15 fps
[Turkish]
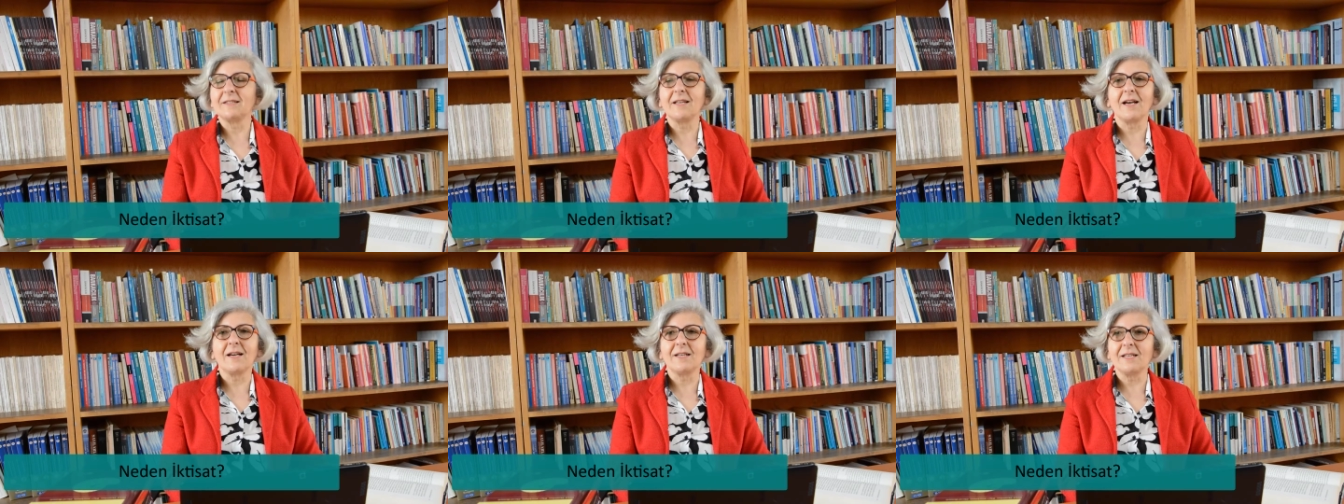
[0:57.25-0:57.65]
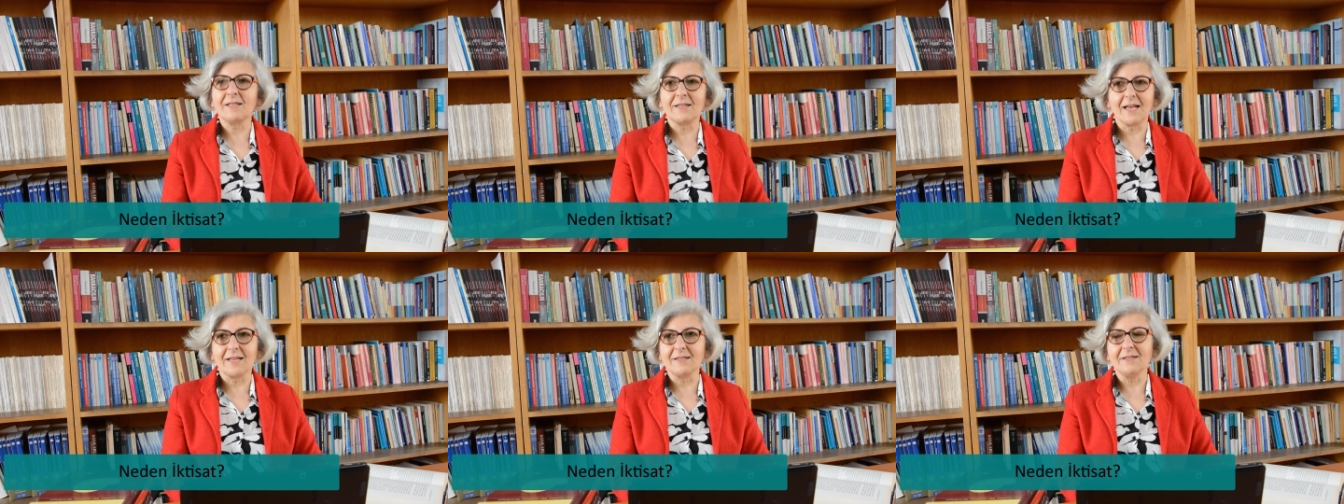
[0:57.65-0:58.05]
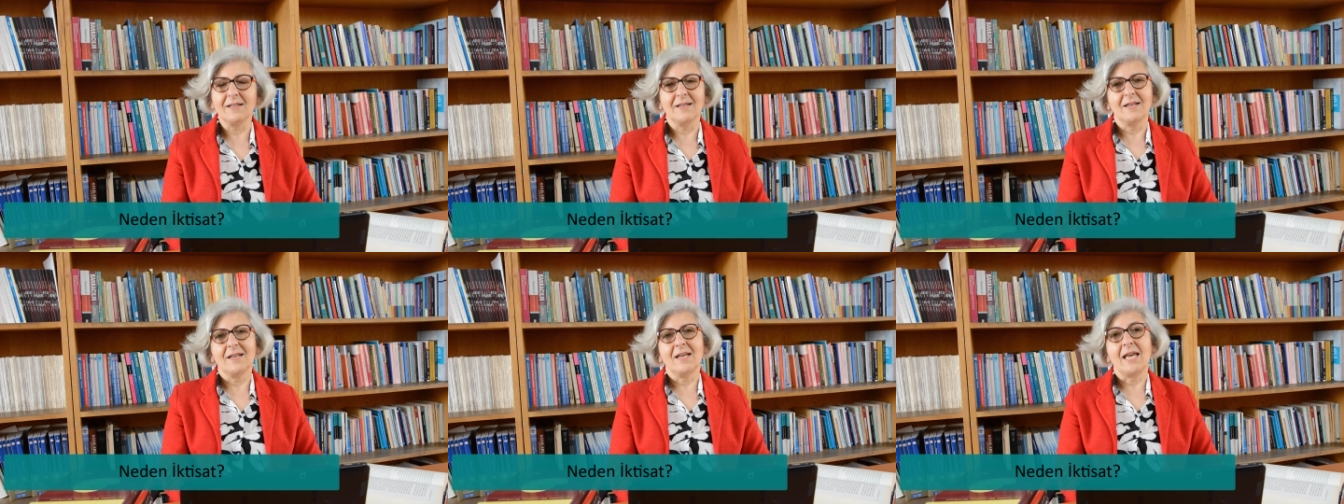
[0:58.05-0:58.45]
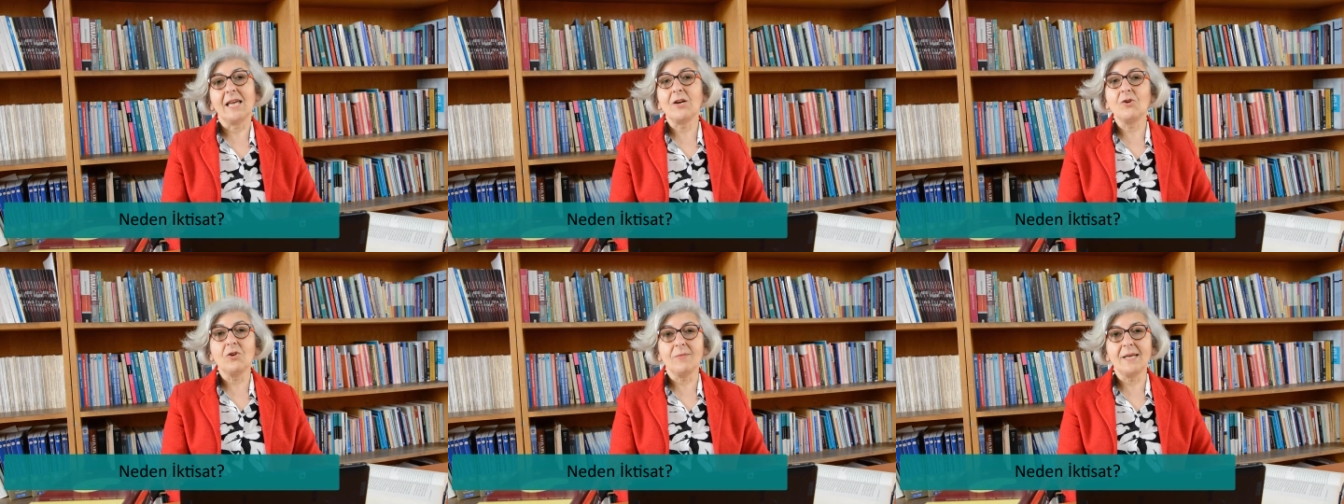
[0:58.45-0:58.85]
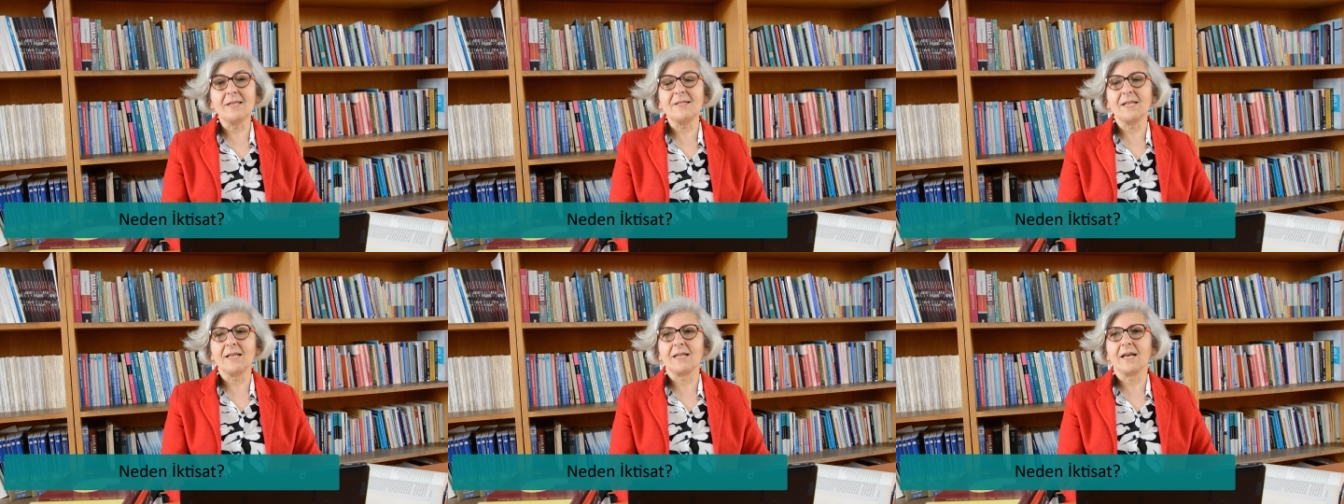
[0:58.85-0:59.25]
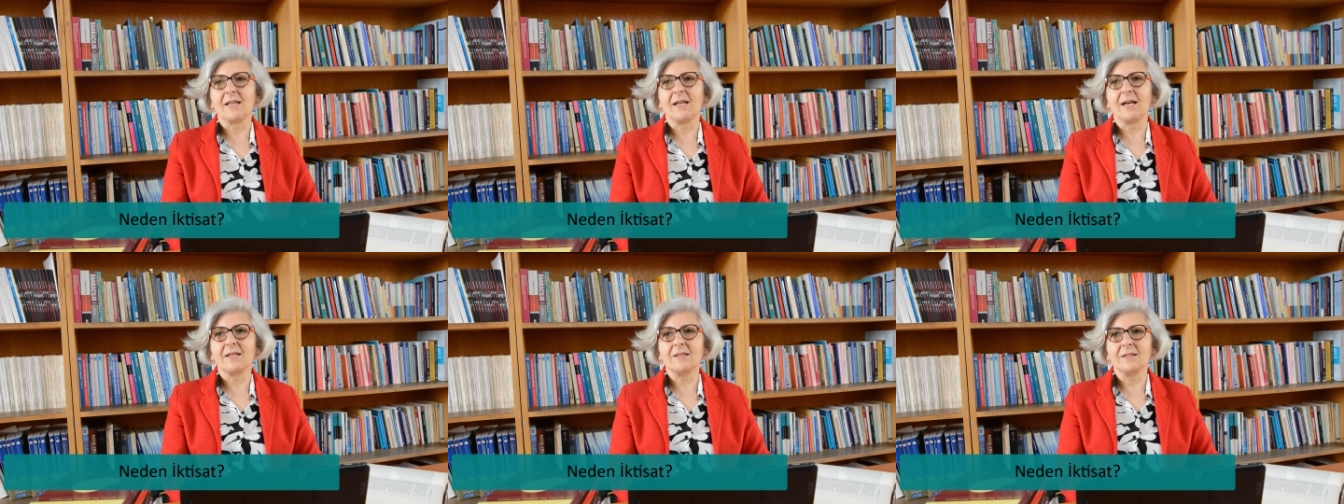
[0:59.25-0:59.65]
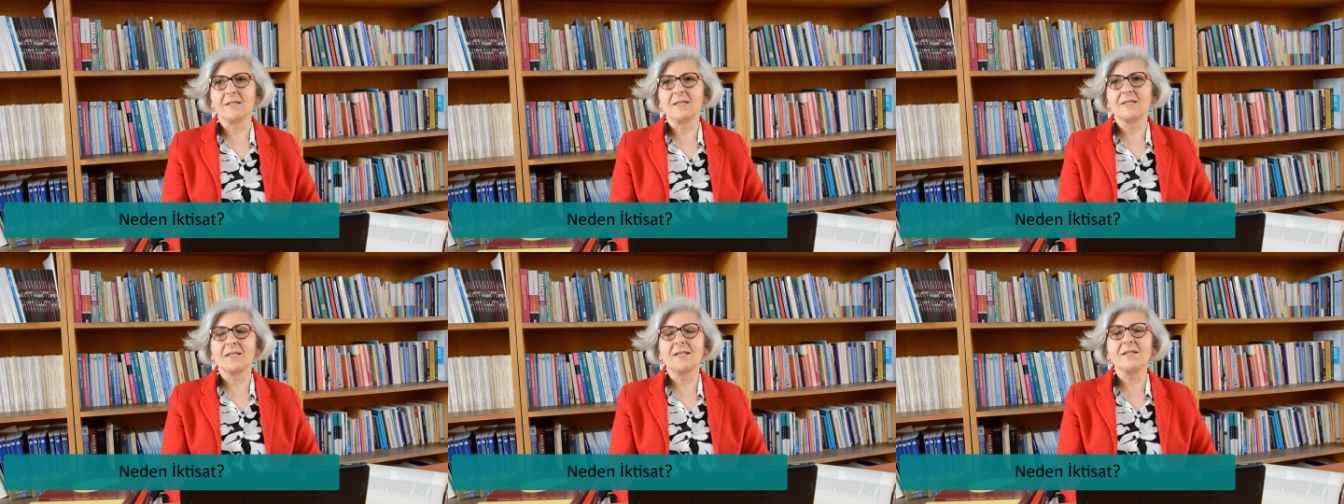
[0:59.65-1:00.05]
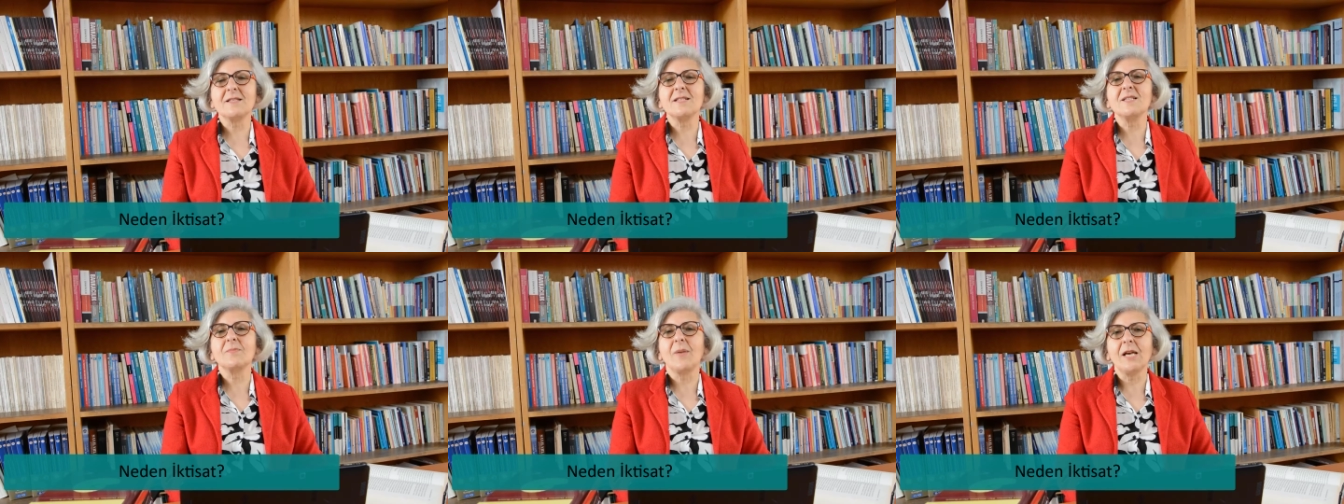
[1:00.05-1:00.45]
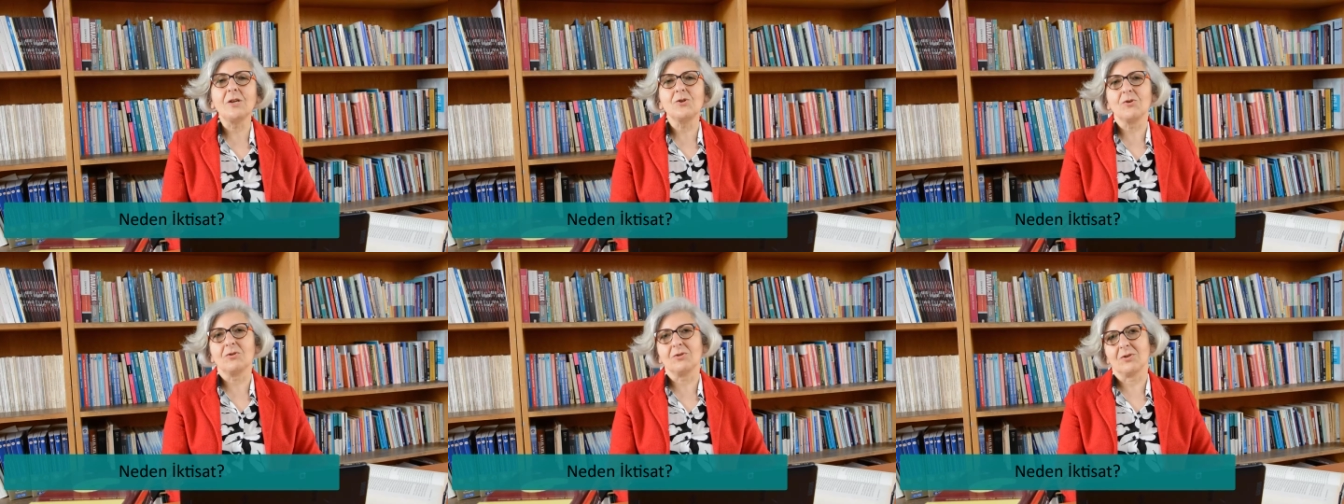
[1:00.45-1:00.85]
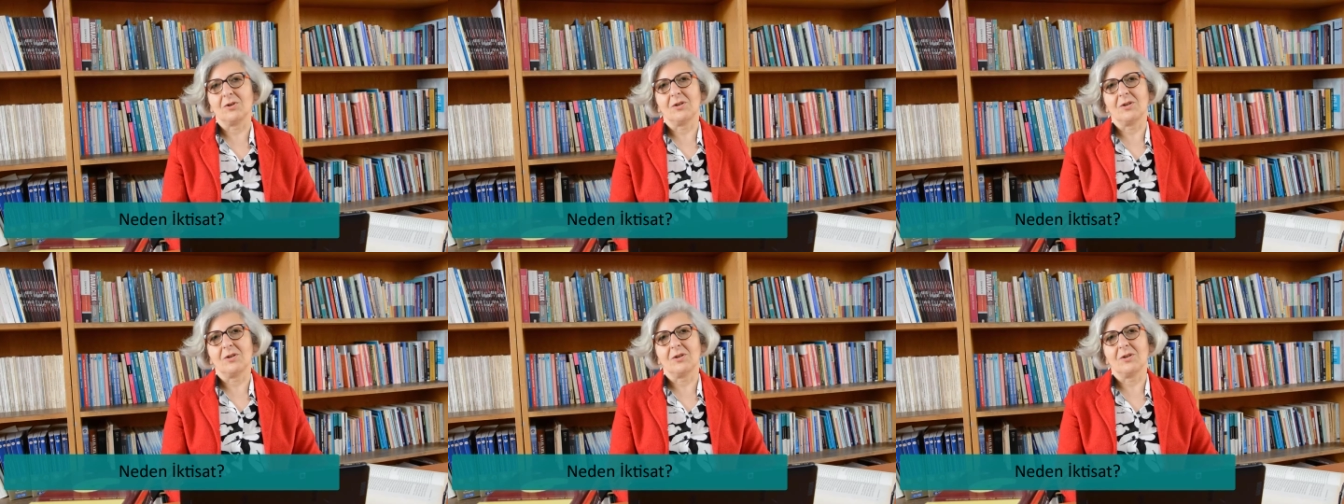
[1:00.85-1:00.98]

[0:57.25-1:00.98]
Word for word: tarihten ekonometriye kadar sayısız pek çok